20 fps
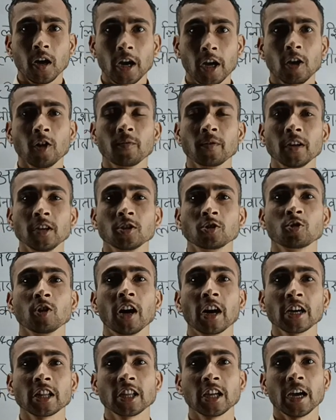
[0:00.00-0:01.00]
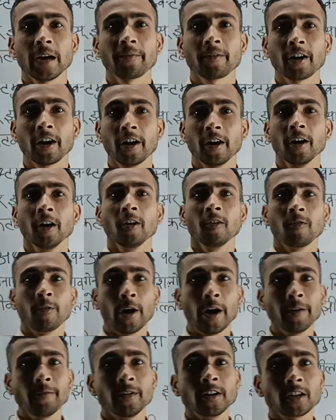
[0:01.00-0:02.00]
हेलो फ्रेंड्स स्वागत है आपका
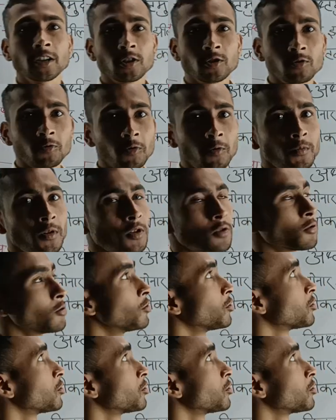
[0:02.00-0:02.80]
फाइव मिनट के शो में तो